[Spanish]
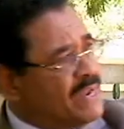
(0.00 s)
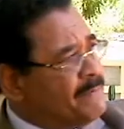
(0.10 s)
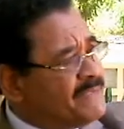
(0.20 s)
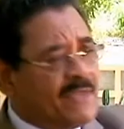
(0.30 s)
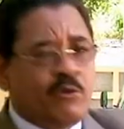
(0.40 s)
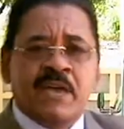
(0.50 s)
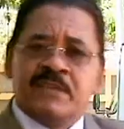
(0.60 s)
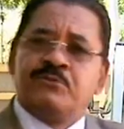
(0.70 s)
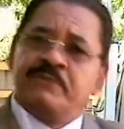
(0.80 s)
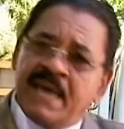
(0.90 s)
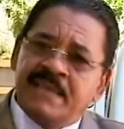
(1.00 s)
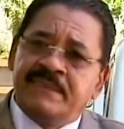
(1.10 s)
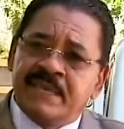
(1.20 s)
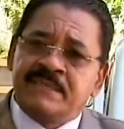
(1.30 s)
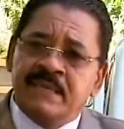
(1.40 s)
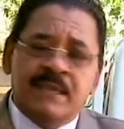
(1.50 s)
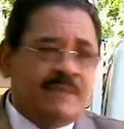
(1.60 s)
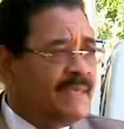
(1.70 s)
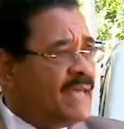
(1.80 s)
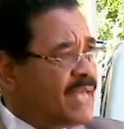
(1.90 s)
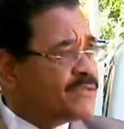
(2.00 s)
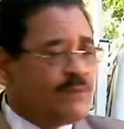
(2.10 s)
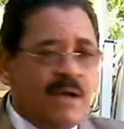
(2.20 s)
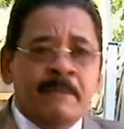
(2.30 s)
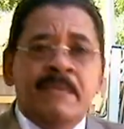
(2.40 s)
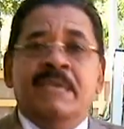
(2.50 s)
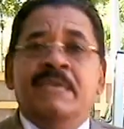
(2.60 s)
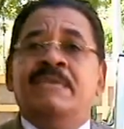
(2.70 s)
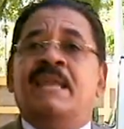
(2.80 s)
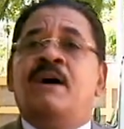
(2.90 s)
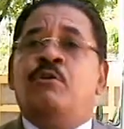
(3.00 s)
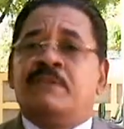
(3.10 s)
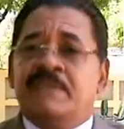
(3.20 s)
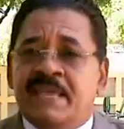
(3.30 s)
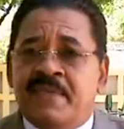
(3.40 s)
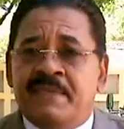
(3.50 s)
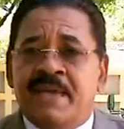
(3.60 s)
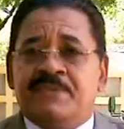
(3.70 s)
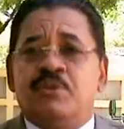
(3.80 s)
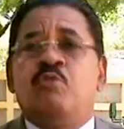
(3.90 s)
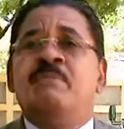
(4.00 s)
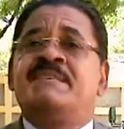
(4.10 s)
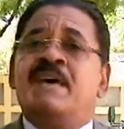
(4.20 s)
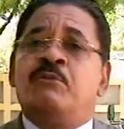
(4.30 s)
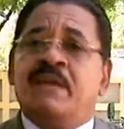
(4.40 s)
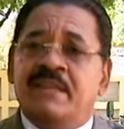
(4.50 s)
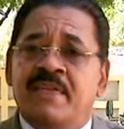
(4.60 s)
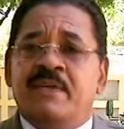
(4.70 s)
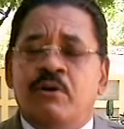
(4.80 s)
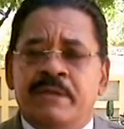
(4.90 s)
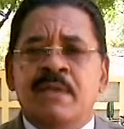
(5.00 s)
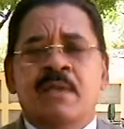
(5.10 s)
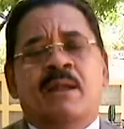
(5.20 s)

vista a los estudiantes de ASUA y ya la jornada de ASUA comenzaron el día de hoy,